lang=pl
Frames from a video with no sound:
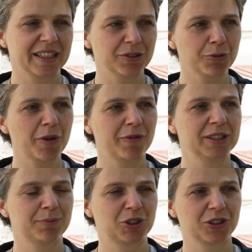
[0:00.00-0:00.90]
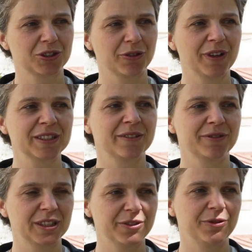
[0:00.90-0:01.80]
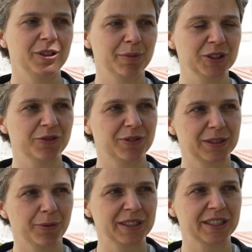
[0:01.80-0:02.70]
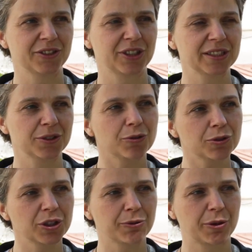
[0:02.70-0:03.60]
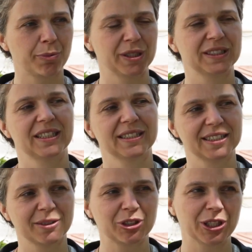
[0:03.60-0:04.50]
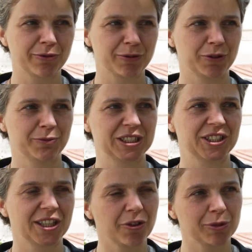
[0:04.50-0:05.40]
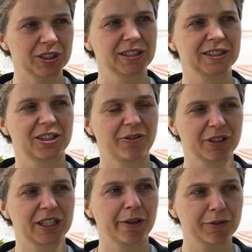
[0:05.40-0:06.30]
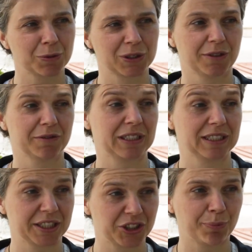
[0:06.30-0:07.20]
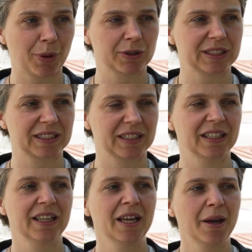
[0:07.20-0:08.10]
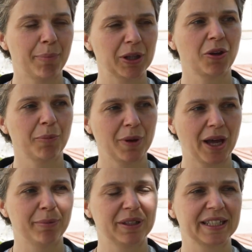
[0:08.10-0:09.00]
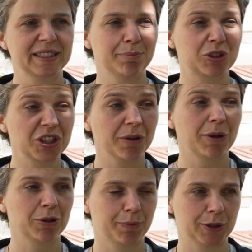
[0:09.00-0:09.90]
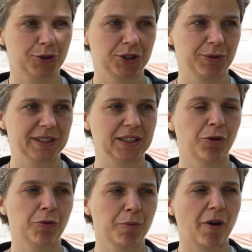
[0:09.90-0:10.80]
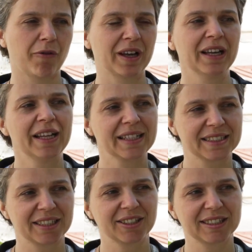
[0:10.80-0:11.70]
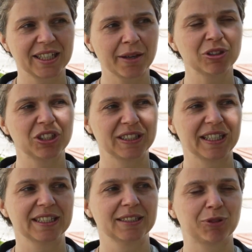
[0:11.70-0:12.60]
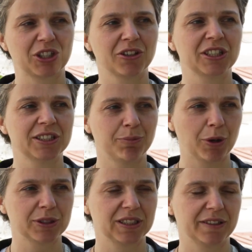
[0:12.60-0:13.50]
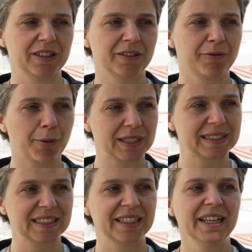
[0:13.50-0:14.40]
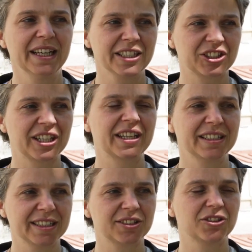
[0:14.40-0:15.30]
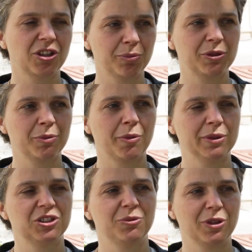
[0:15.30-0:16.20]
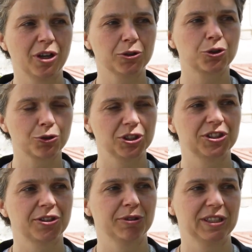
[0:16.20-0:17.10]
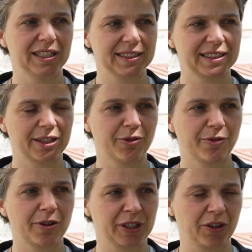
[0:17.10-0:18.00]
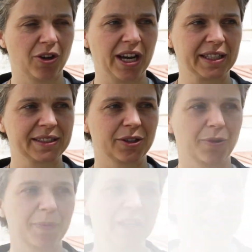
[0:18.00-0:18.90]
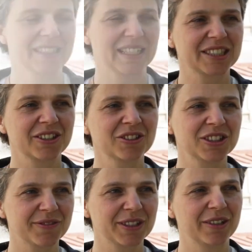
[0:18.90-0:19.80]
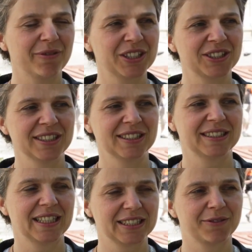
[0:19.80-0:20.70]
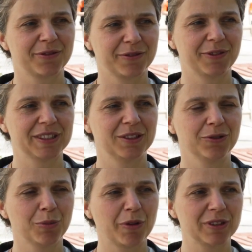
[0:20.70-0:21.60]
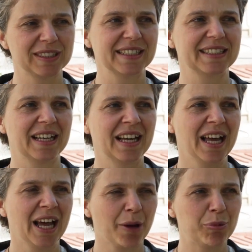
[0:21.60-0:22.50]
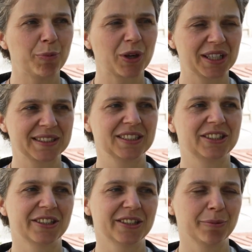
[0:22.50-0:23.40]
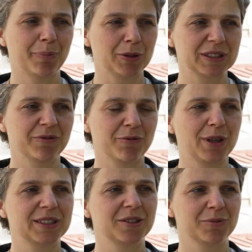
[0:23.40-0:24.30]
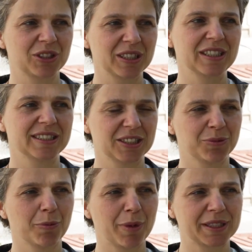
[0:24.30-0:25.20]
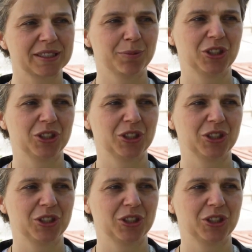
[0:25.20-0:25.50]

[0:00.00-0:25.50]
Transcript: kiedy umowa jest przygotowana, w tej chwili będzie wysyłana do Rady Unii Europejskiej, a zatem ciała, w którym zasiadają ministrowie krajów członkowskich, także Polski, po to, aby Rada przyjęła lub odrzuciła całą umowę. Dlatego staramy się teraz przekonać polskie władze, że jest to dobry moment, żeby odrzucić tą ideę strefy wolnego handlu. Dlatego niezwykle ważne jest teraz w kwestii umowy CETA, aby pokazać e, polskim władzom, że jesteśmy bardzo